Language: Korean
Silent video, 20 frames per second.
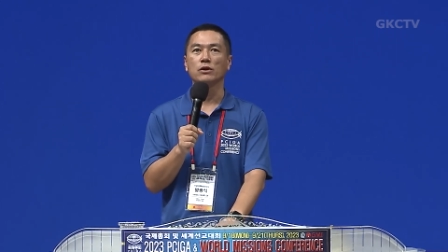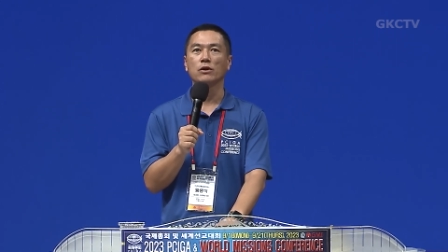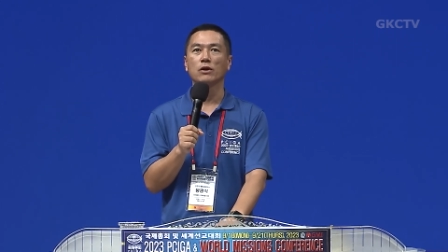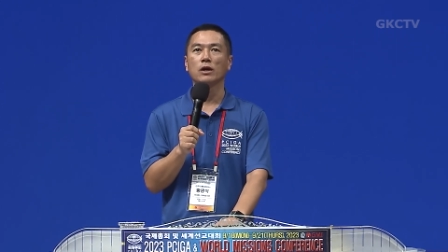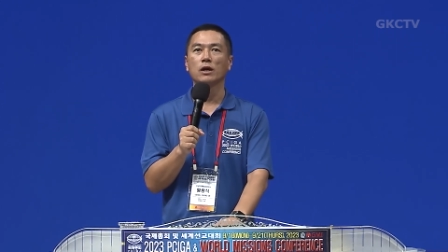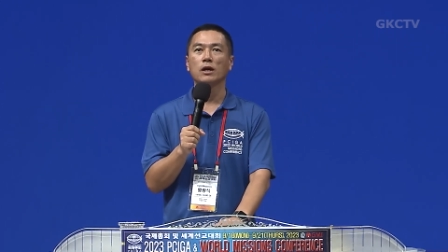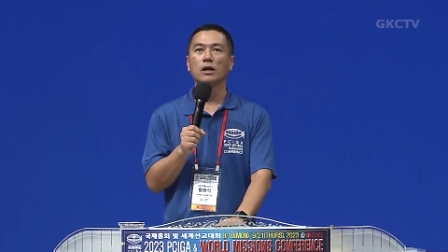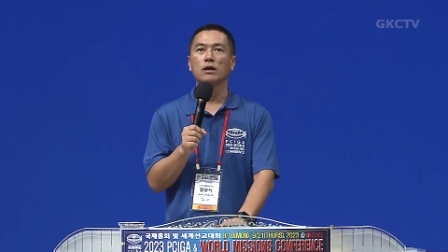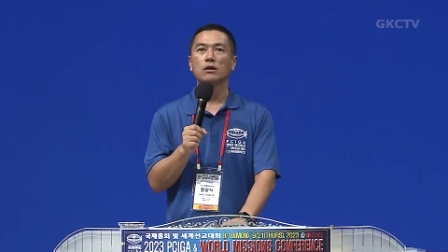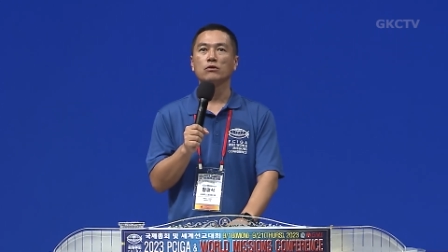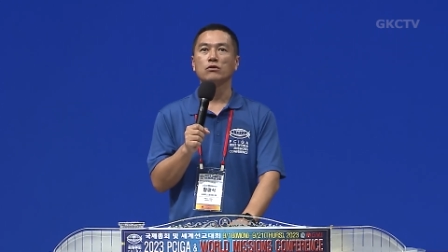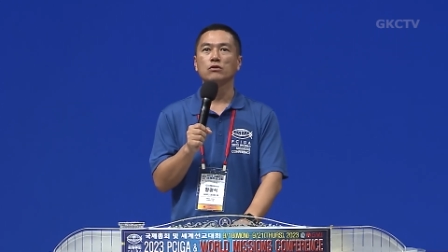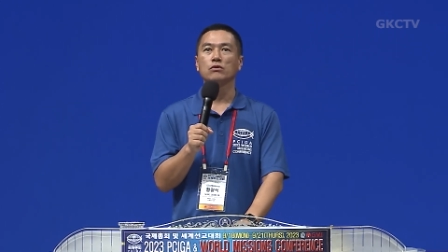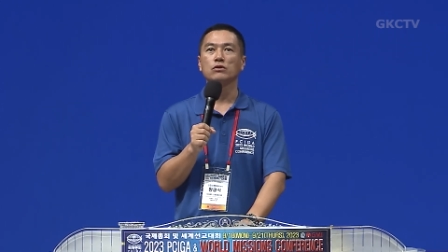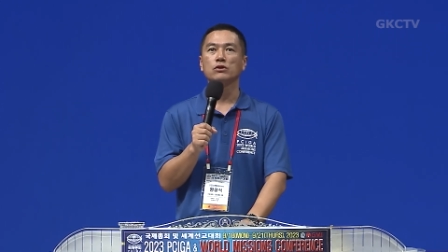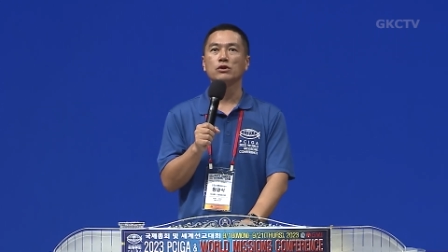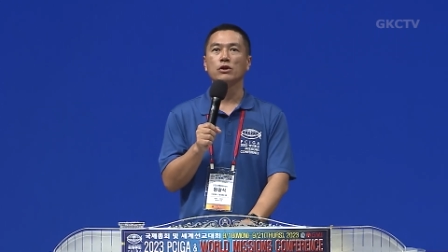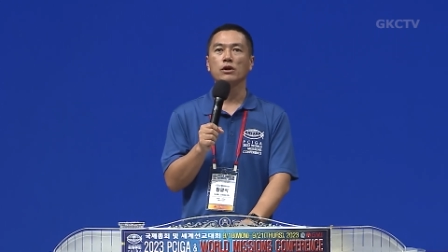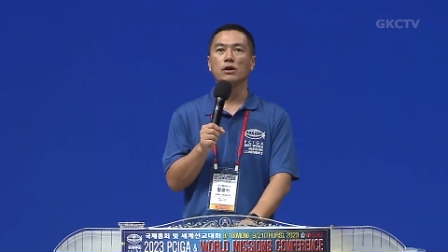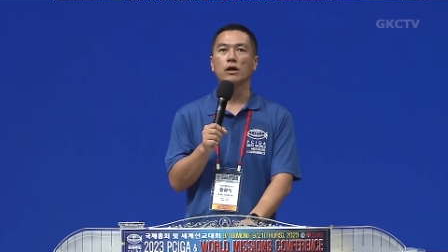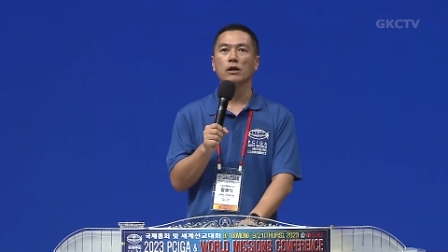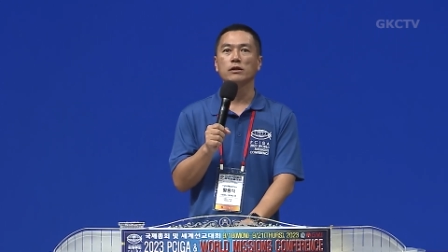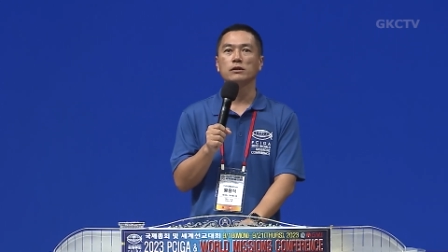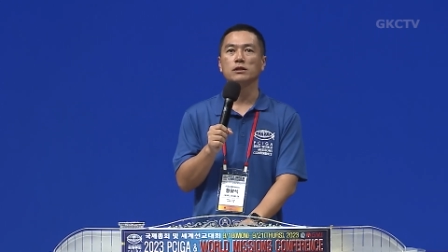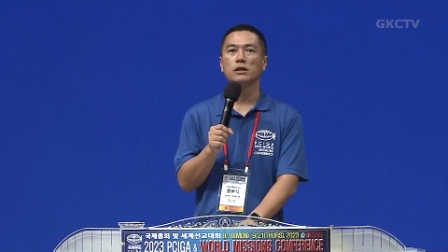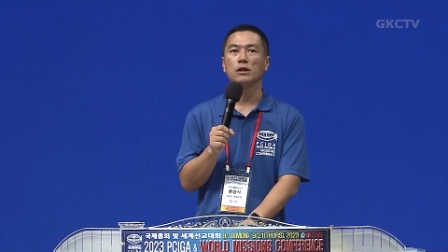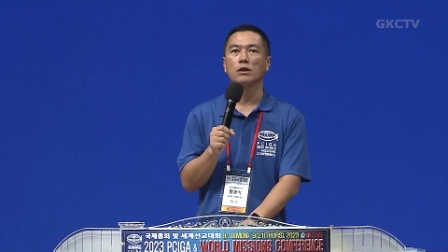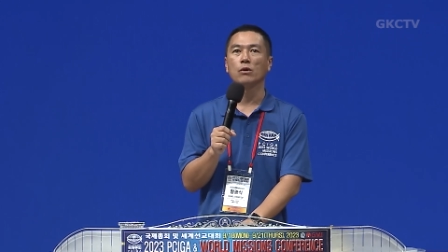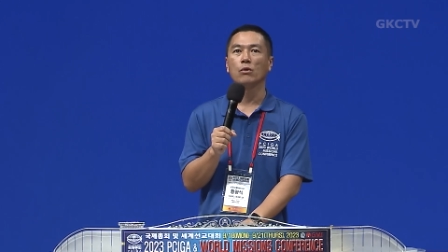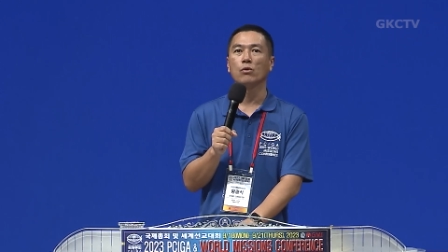네, 그리고 저희가
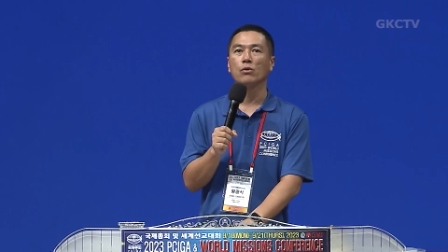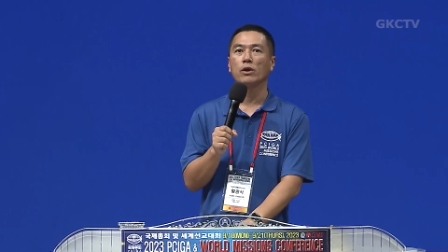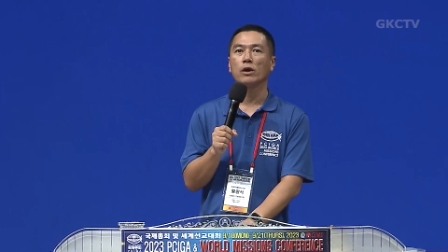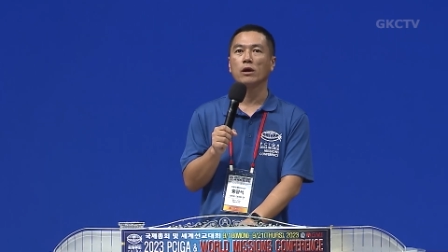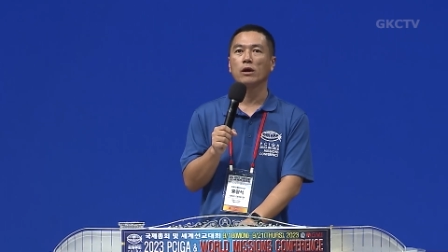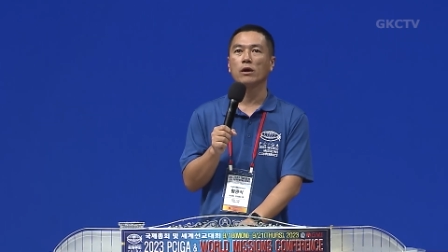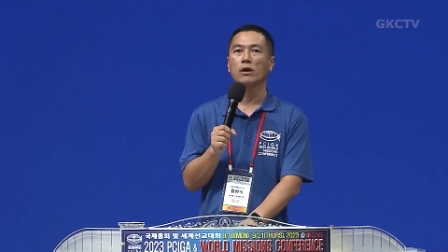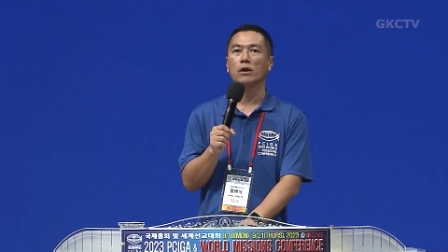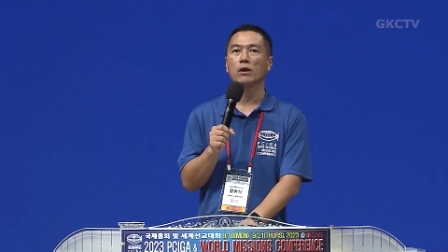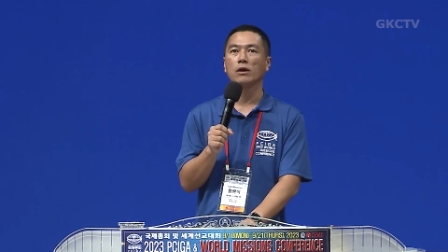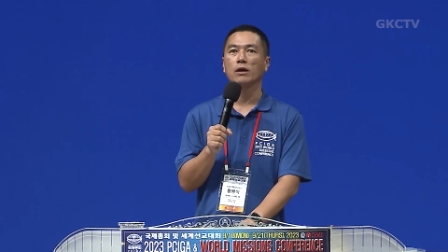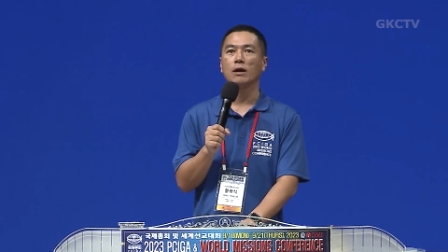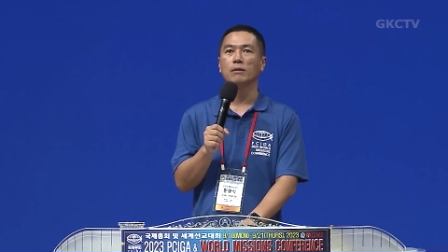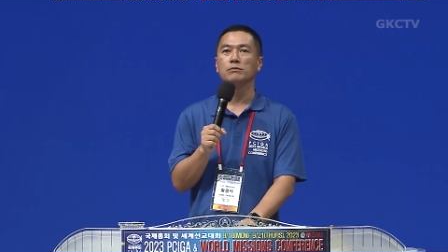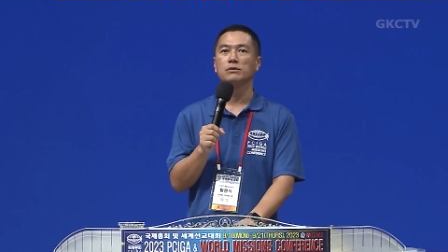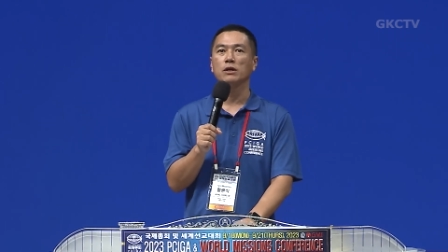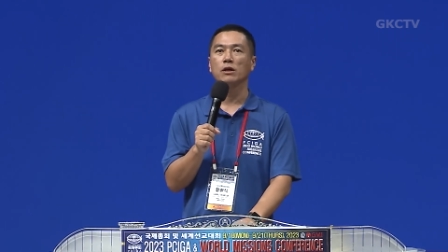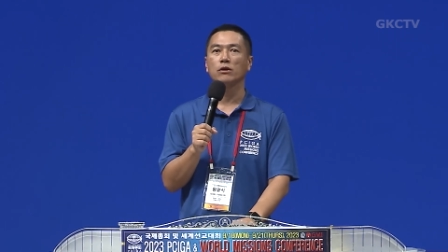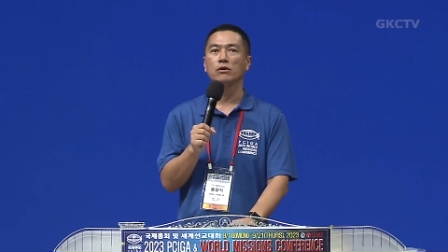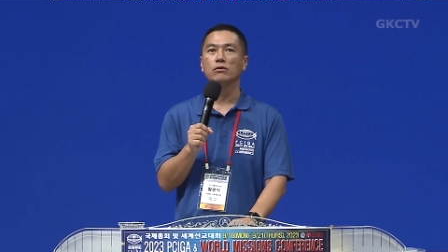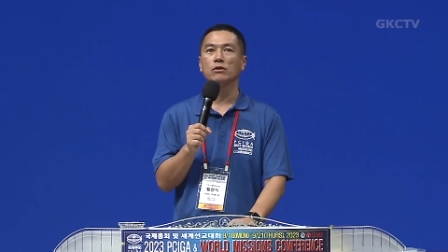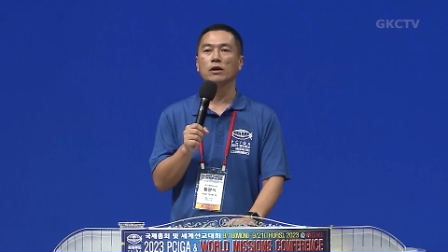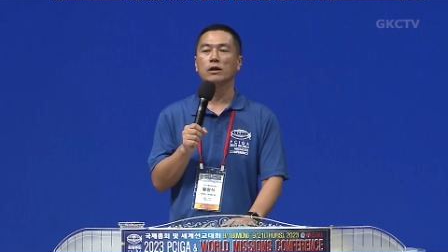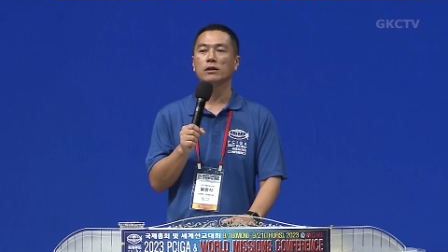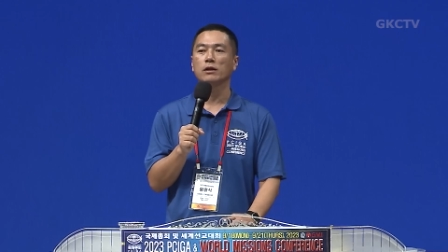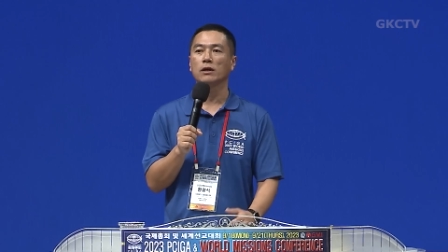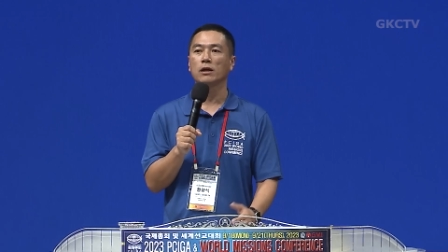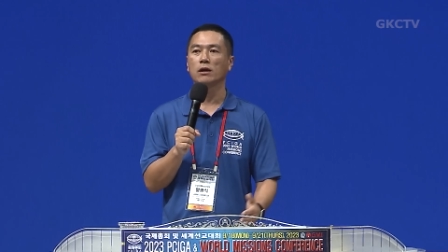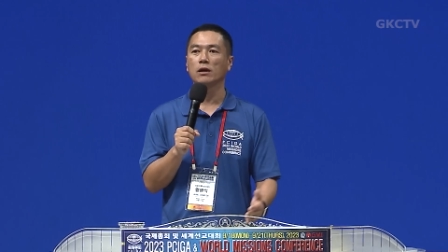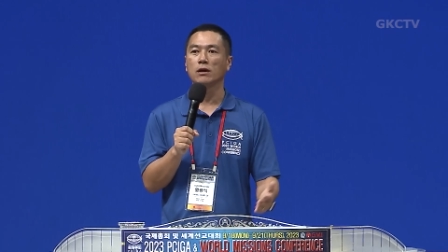이제 올해 감사하게도 한
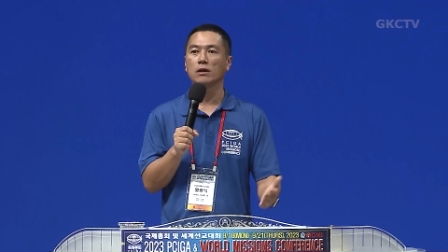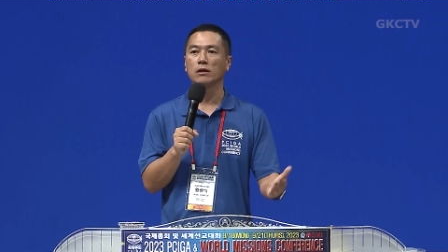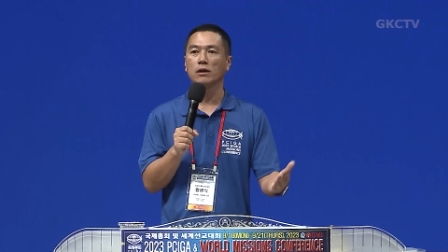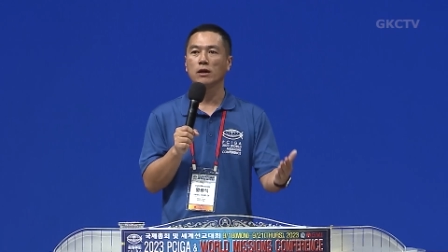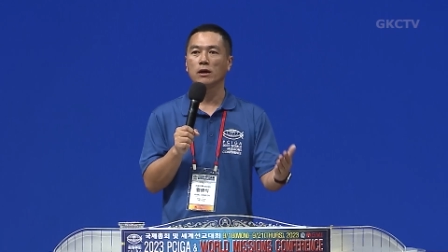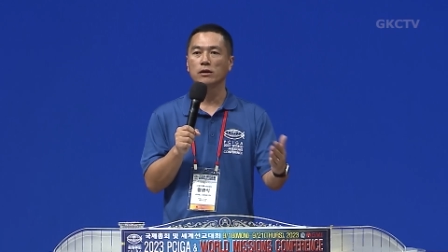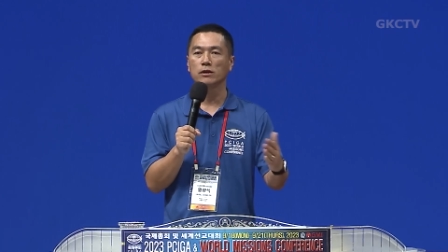아,